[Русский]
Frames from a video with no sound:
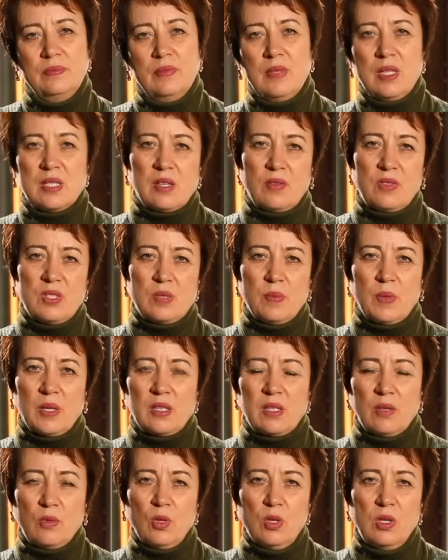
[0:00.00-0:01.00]
независимо
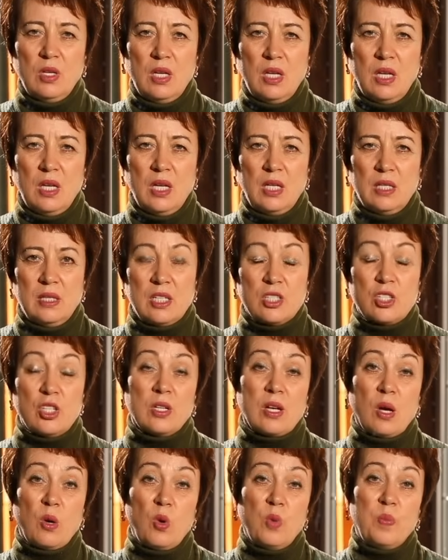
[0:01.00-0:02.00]
от того, даже
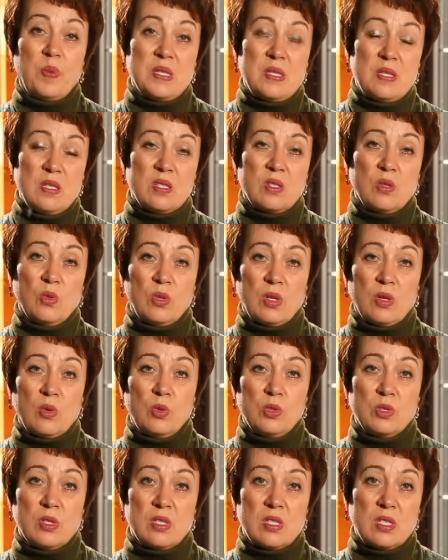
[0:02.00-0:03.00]
на какой позиции он
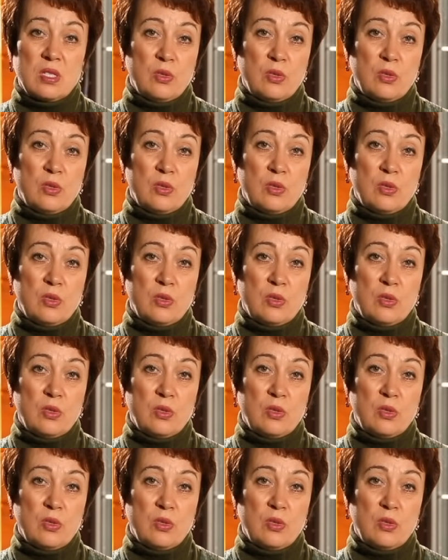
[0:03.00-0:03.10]
находится.